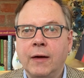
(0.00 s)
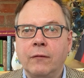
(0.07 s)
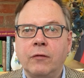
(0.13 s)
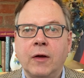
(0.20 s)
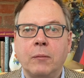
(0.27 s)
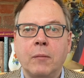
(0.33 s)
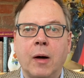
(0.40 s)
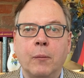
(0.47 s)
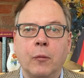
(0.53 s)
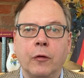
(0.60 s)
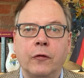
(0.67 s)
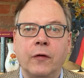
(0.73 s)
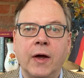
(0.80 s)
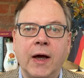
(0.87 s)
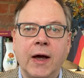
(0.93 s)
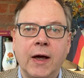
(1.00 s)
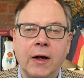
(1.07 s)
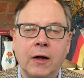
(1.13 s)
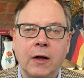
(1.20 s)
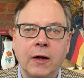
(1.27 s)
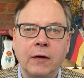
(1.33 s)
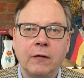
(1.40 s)
denn man müsse
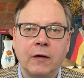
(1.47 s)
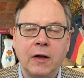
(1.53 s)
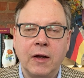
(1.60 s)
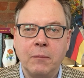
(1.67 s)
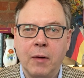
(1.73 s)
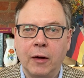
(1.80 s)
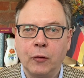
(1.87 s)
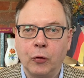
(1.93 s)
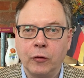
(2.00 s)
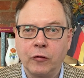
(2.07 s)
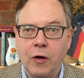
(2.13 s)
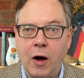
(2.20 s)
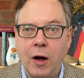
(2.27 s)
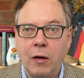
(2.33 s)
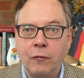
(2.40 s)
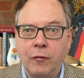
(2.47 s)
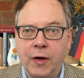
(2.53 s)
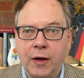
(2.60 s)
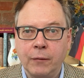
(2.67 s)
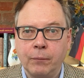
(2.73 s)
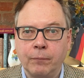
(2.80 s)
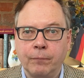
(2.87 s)
endlich klimaneutral
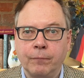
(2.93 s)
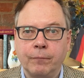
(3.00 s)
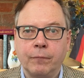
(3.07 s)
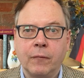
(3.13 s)
werden.